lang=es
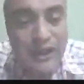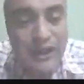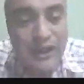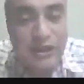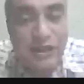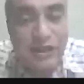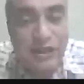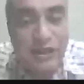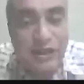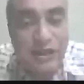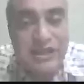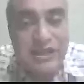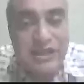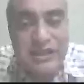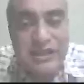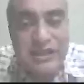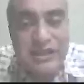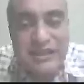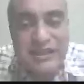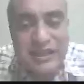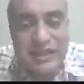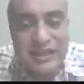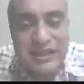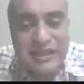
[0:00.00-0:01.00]
entonces
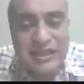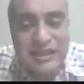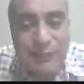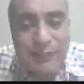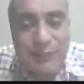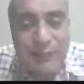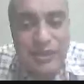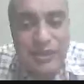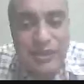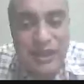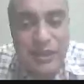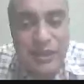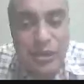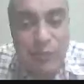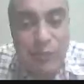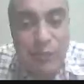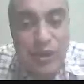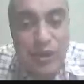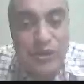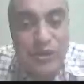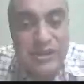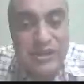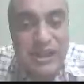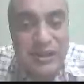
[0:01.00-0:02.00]
estamos en el
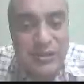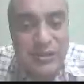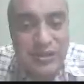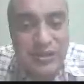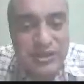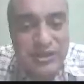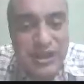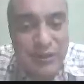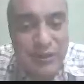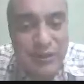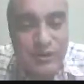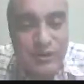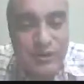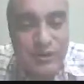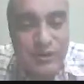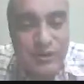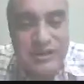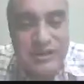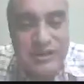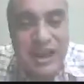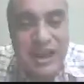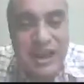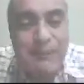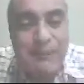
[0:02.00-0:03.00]
grupo de los arcosaurios.
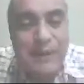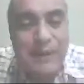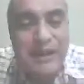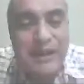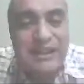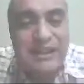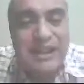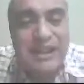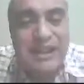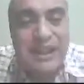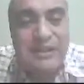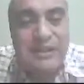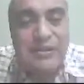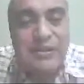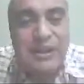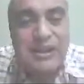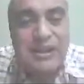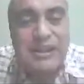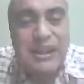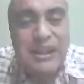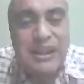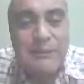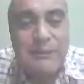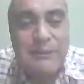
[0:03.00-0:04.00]
Ya entrando
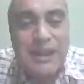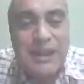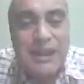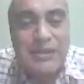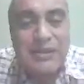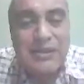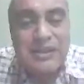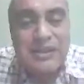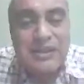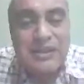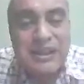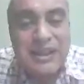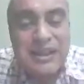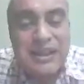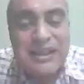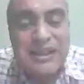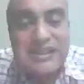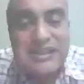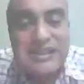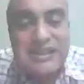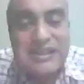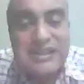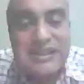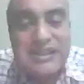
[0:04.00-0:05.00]
al tema que nos
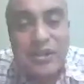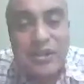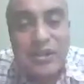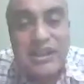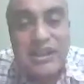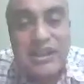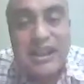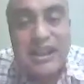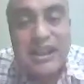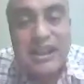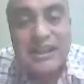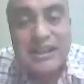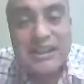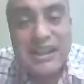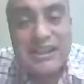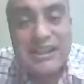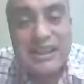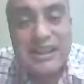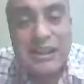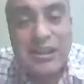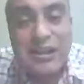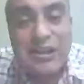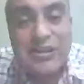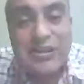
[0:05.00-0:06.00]
interesa, otra
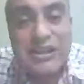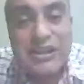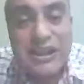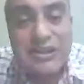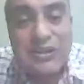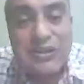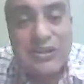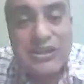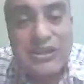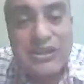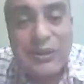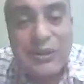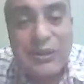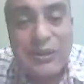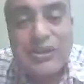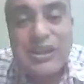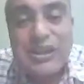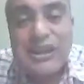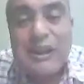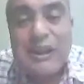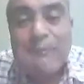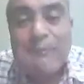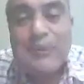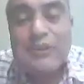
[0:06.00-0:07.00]
característica de los arcosaurios
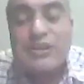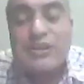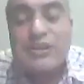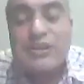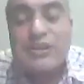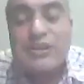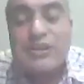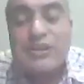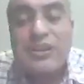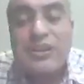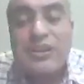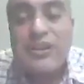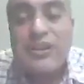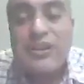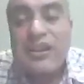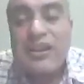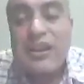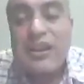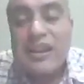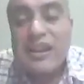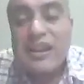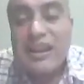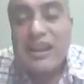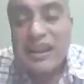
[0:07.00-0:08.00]
es la posición
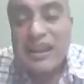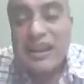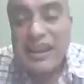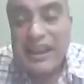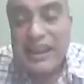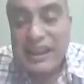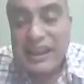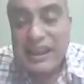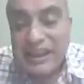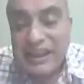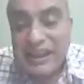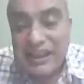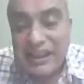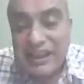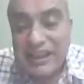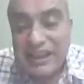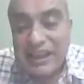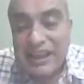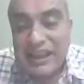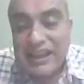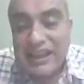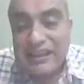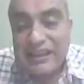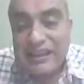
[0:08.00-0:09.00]

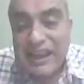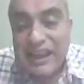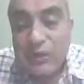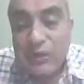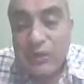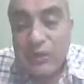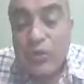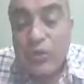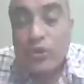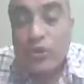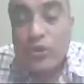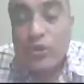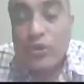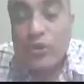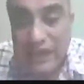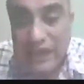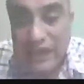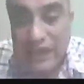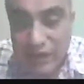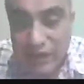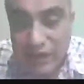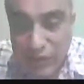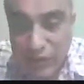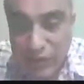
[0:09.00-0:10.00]
erguida de algunos
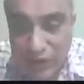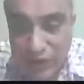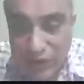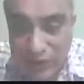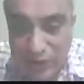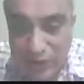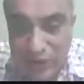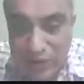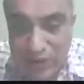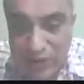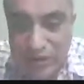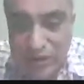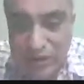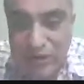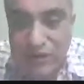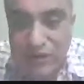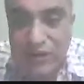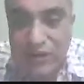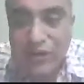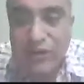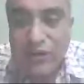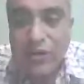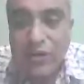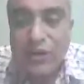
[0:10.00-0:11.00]
de ellos, no de todos,
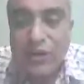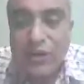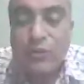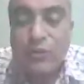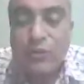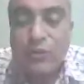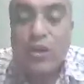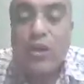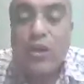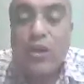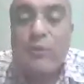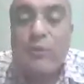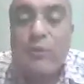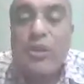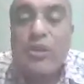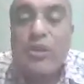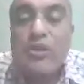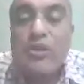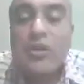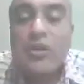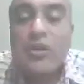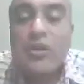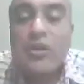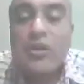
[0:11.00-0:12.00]
¿no? O algunos como
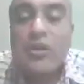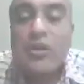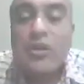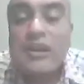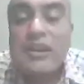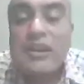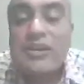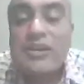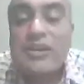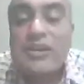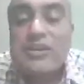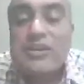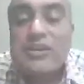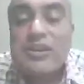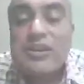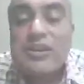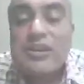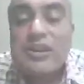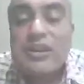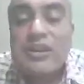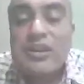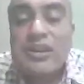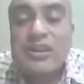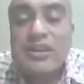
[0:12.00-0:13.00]
los cocodrilos,
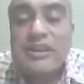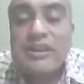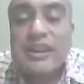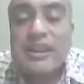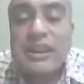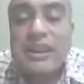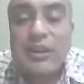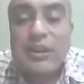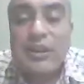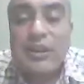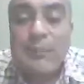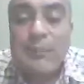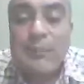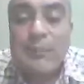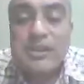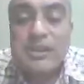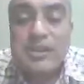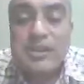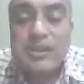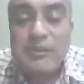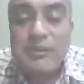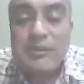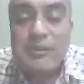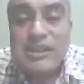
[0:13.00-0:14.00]
tienen una
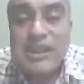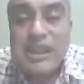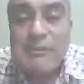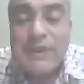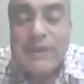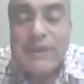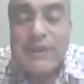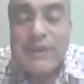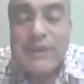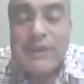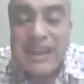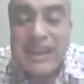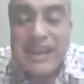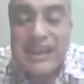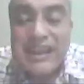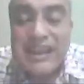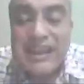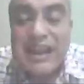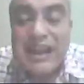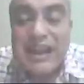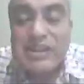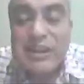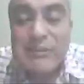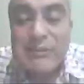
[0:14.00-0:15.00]
posición
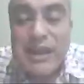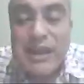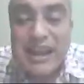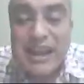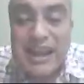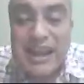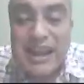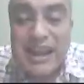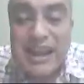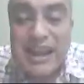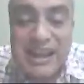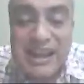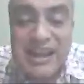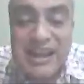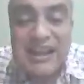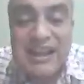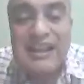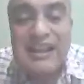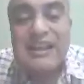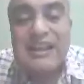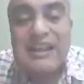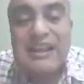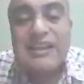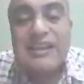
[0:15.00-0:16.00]
semi-erguida o
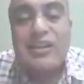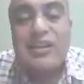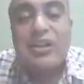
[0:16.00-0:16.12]
semi-agachada, y